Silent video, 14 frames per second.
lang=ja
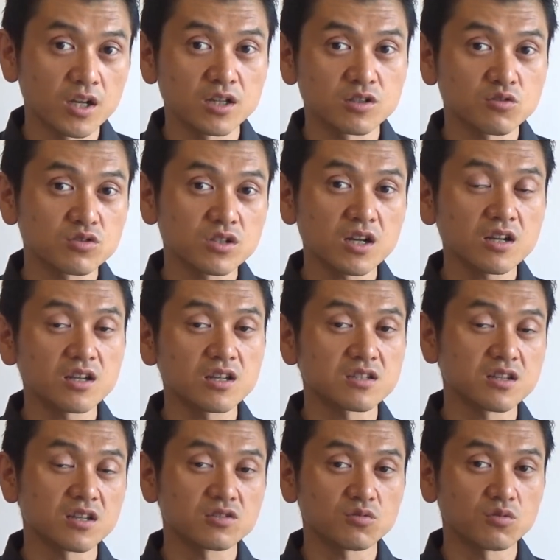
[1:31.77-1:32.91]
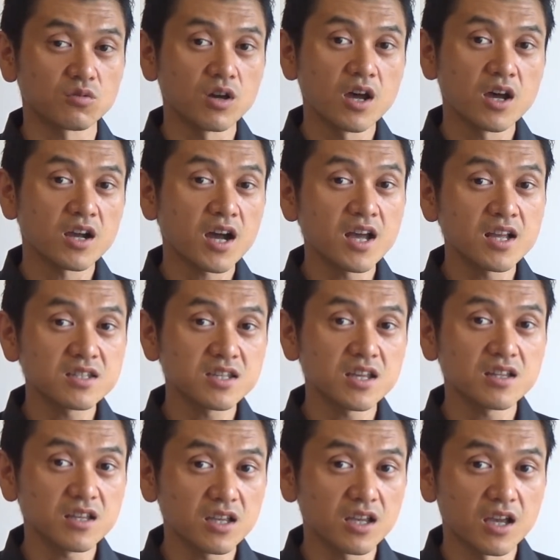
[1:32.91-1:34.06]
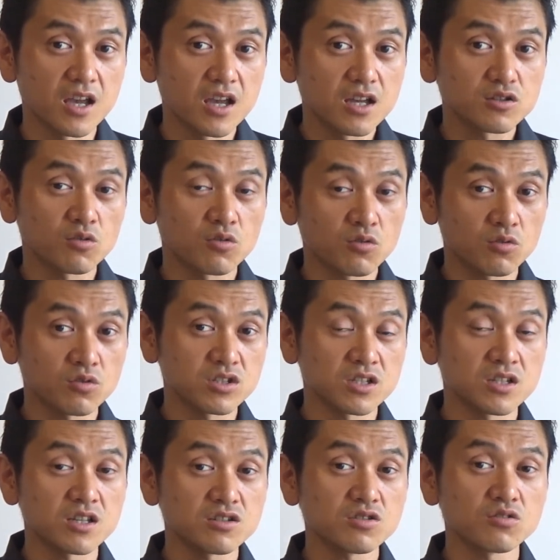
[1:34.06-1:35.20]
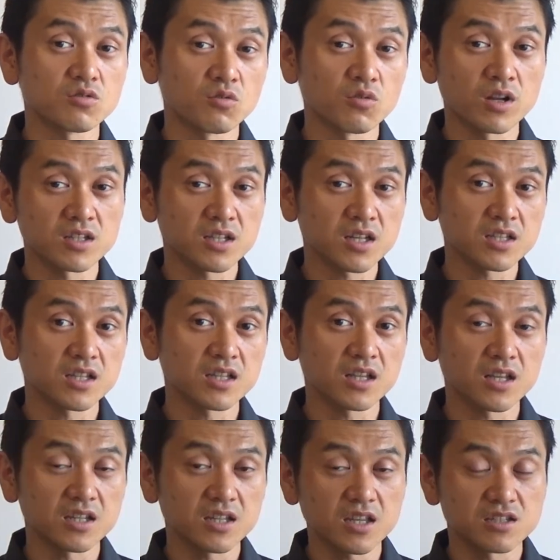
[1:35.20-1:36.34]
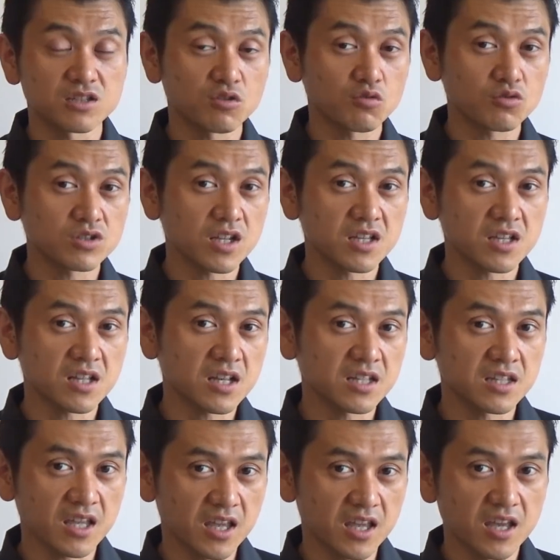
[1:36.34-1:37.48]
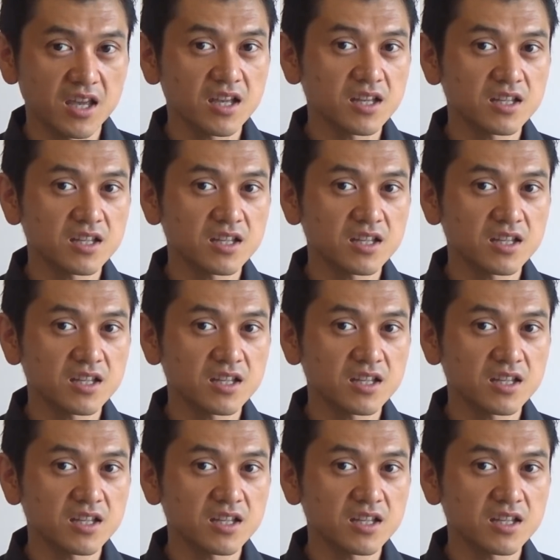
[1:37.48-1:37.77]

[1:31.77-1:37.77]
えそちらからですねその完全にそのこの自然治療をご覧になっていただいて実行していただいて